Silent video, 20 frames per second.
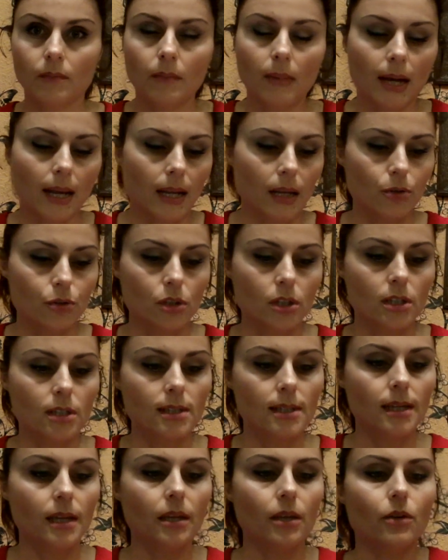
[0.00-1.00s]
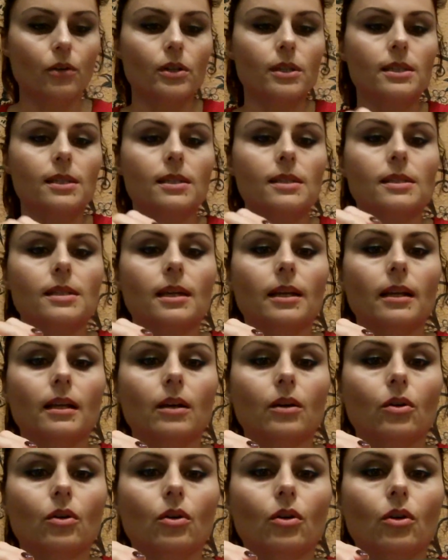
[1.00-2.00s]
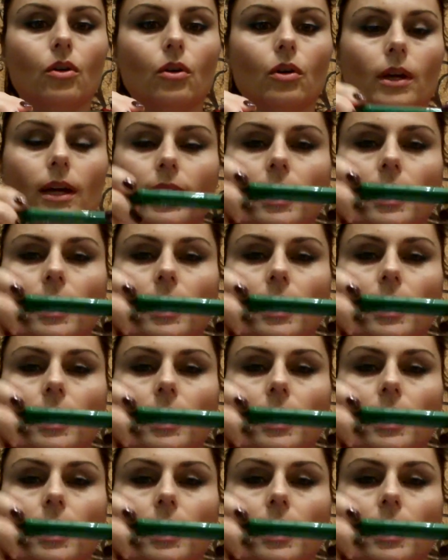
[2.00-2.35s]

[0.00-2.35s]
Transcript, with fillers: Vale, os enseño. Este es el color